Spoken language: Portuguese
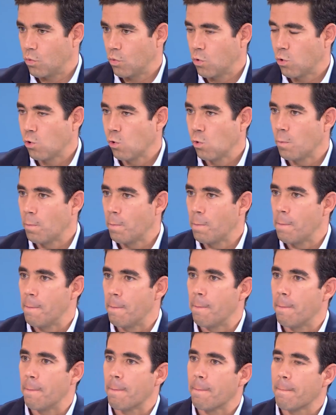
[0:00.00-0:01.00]
Um,
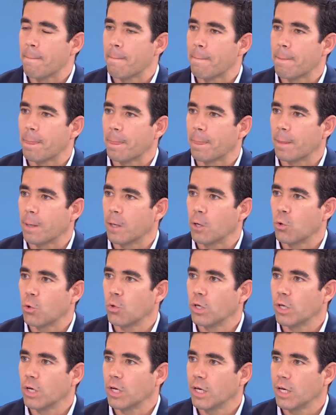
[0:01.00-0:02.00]
eu
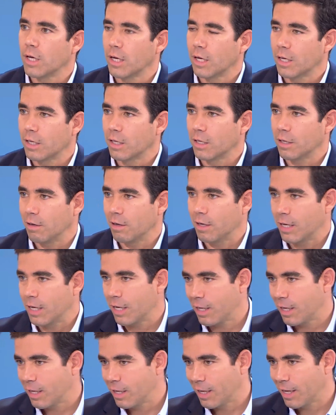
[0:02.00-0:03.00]
diria que eh,
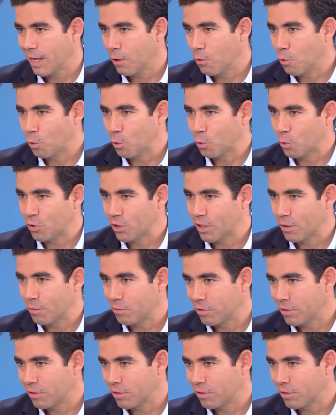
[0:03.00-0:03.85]
a conclusão